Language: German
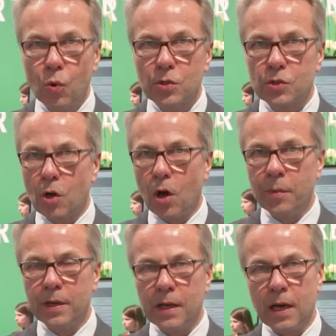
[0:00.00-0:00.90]
uns
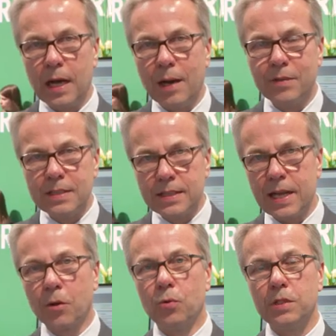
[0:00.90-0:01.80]
kommen, haben wir
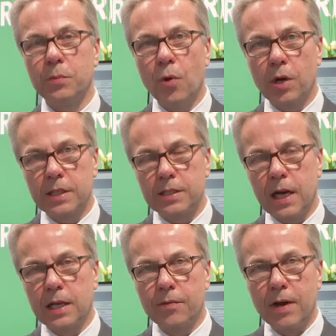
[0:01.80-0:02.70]
sehr gut die
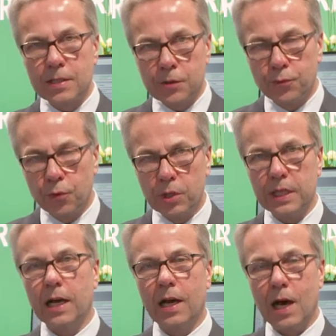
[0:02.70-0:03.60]
Möglichkeit, quasi von
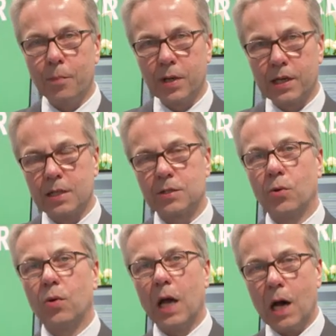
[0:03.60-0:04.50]
ihrer
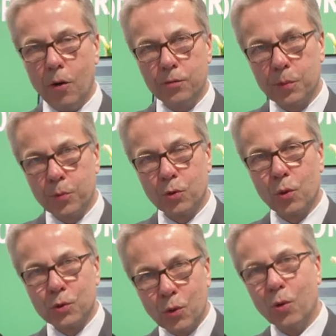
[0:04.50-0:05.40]
Applikation auf die
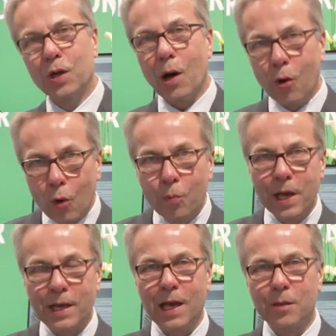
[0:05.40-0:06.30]
Produkte oder auch
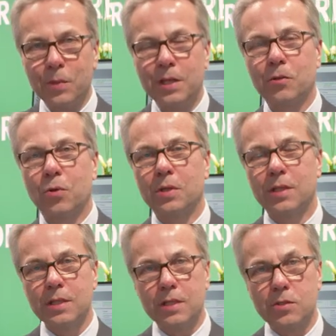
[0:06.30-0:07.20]
umgekehrt mit den
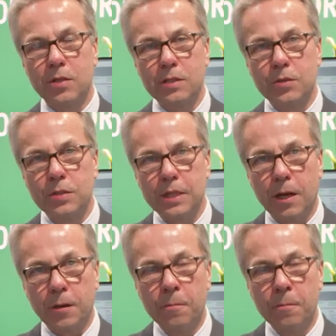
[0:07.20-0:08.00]
Kunden dieses zu diskutieren.